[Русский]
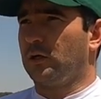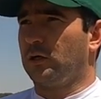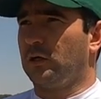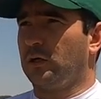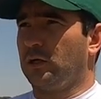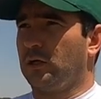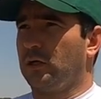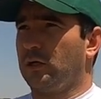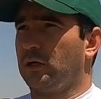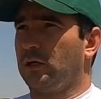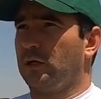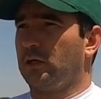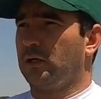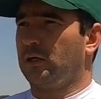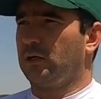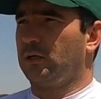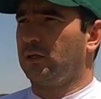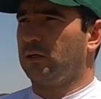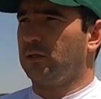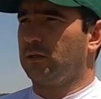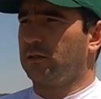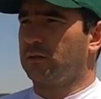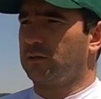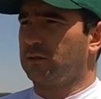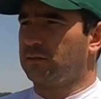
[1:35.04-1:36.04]

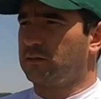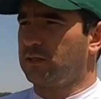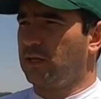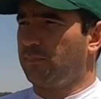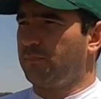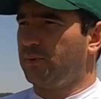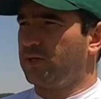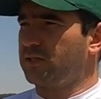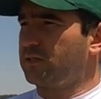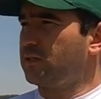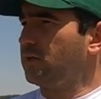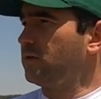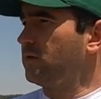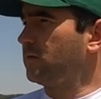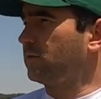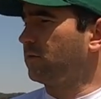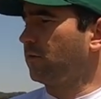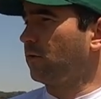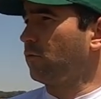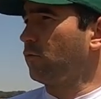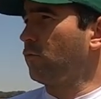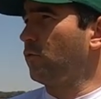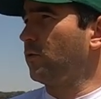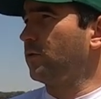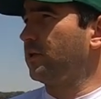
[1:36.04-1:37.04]
А, за последние
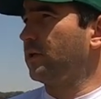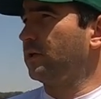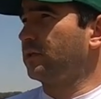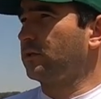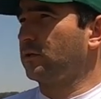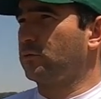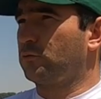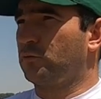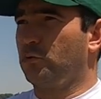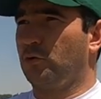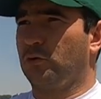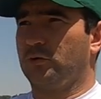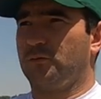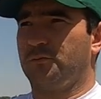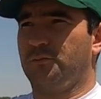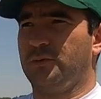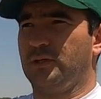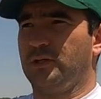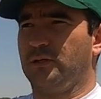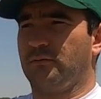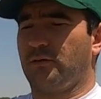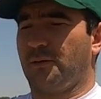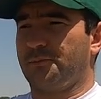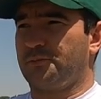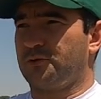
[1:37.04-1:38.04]
три года этот год
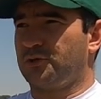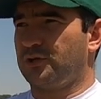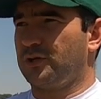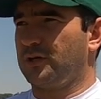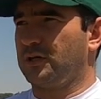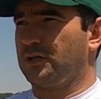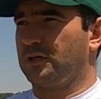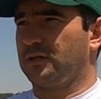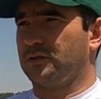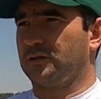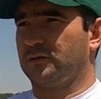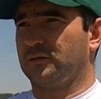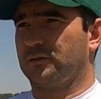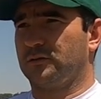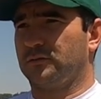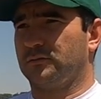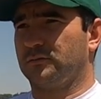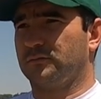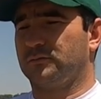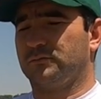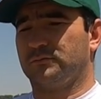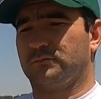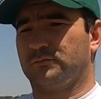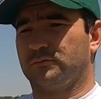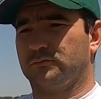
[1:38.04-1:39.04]
был вообще
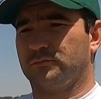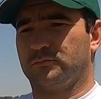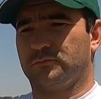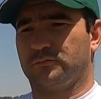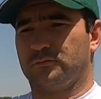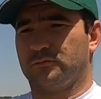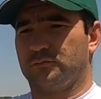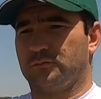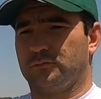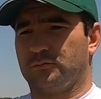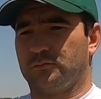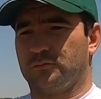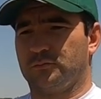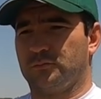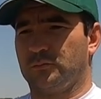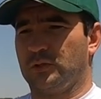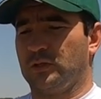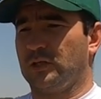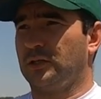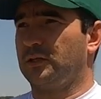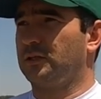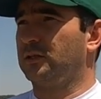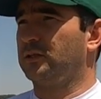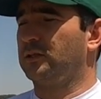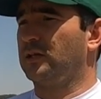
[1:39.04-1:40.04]
э,
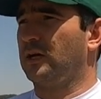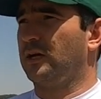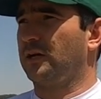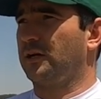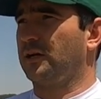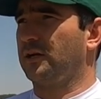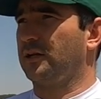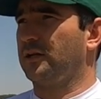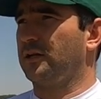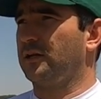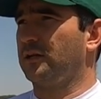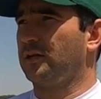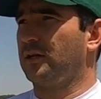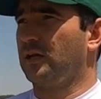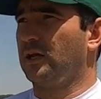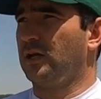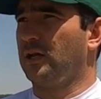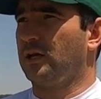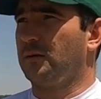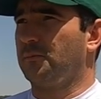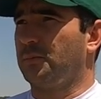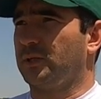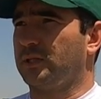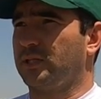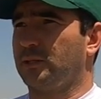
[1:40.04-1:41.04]
неординарный,
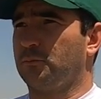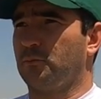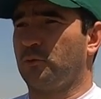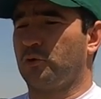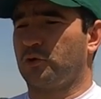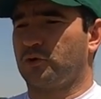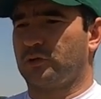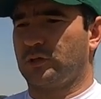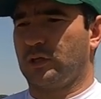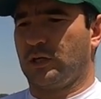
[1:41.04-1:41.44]
потому